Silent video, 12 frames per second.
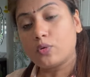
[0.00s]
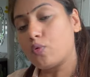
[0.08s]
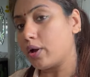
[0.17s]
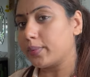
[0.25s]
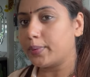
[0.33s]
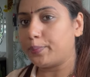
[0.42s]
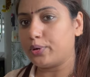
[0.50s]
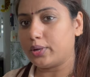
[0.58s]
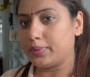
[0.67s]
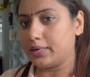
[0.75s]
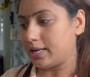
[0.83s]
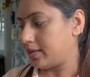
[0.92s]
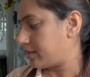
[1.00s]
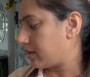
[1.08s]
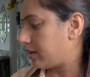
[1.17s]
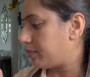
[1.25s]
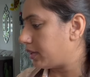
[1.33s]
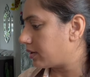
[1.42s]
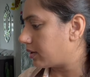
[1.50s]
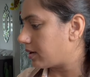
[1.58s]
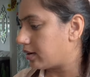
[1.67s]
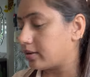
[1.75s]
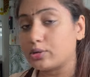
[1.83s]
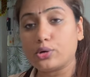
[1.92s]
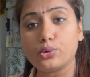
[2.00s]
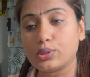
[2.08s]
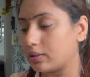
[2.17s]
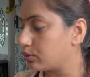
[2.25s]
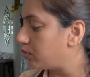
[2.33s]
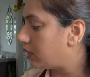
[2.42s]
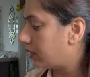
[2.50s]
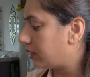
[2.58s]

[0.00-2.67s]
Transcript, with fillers: कोई भी पूरी बनाइए चाहे मटर का कचौरी सत्तू का